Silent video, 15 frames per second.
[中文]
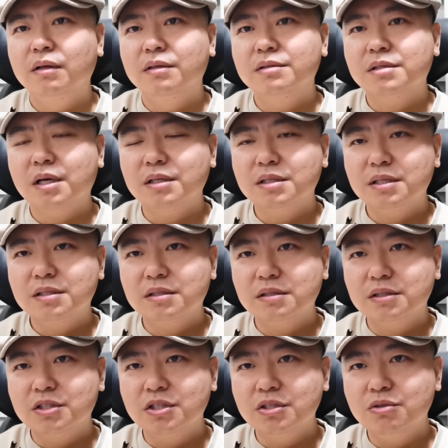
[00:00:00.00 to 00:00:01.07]
在这
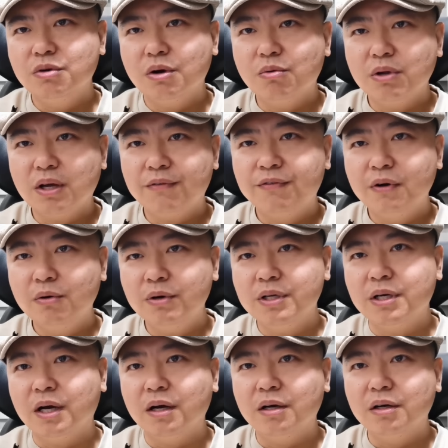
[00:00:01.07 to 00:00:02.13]
次金砖国家峰会
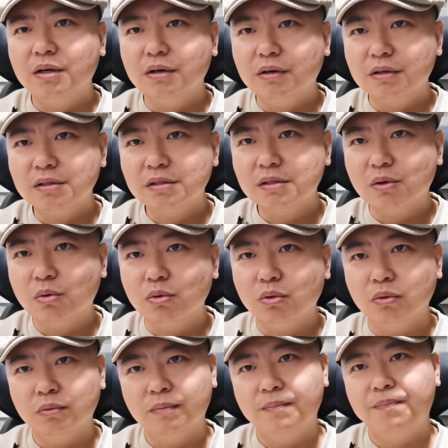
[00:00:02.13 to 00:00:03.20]
上和俄罗斯的互
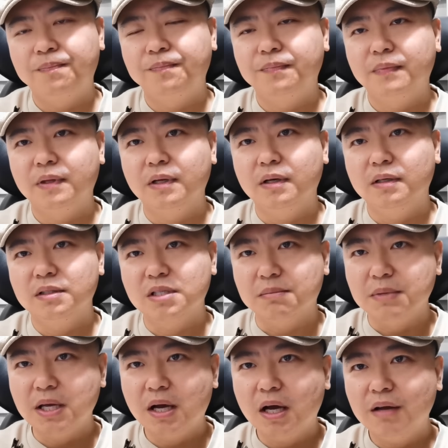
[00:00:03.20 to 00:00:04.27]
动啊，怎
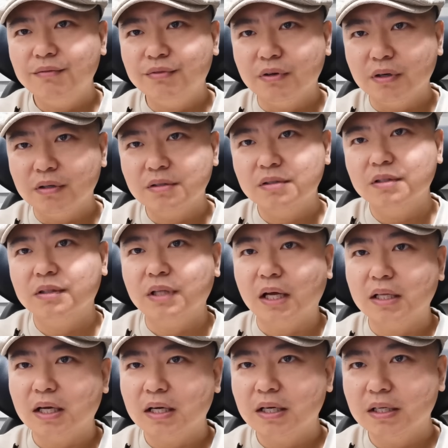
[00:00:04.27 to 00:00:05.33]
么样安抚俄罗斯？大
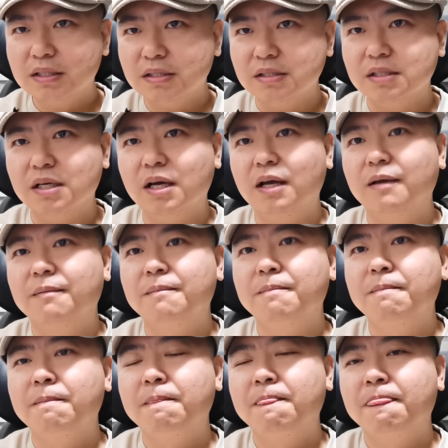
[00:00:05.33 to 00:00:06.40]
家可以仔细看，
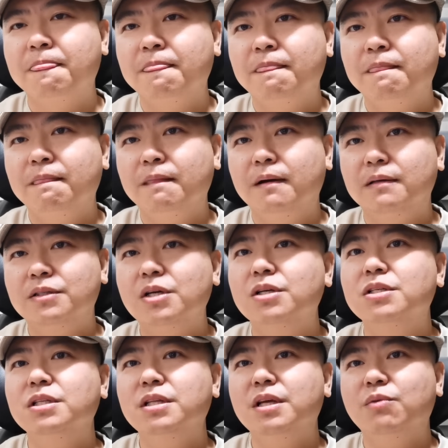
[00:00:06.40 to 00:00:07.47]
啊，这
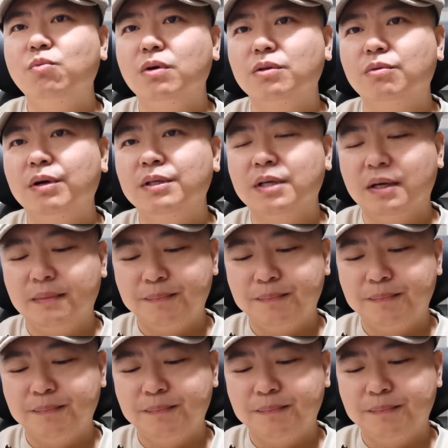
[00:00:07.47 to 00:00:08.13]
是今天我的观察。